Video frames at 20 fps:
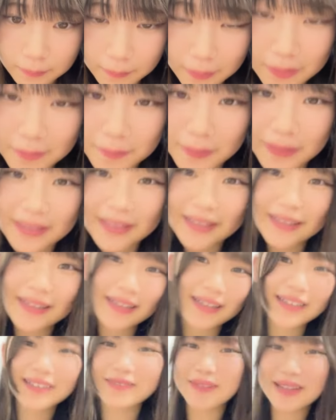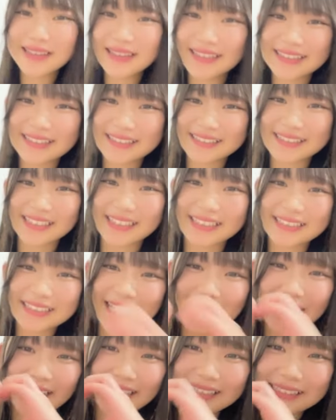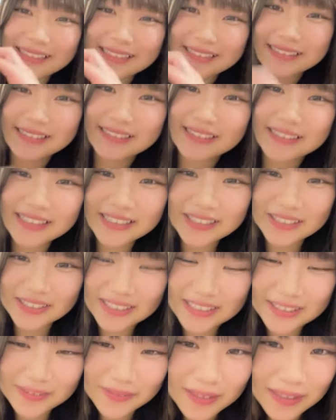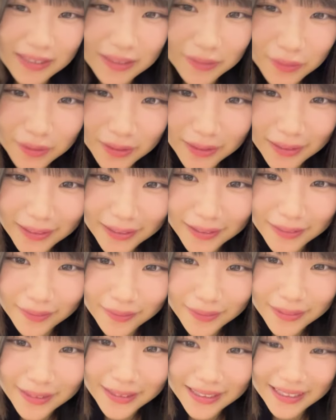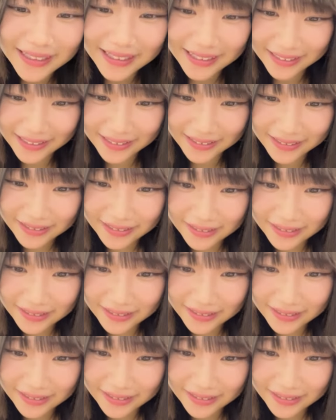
メール待ってるえ待っててください22時までに送らないと送れないから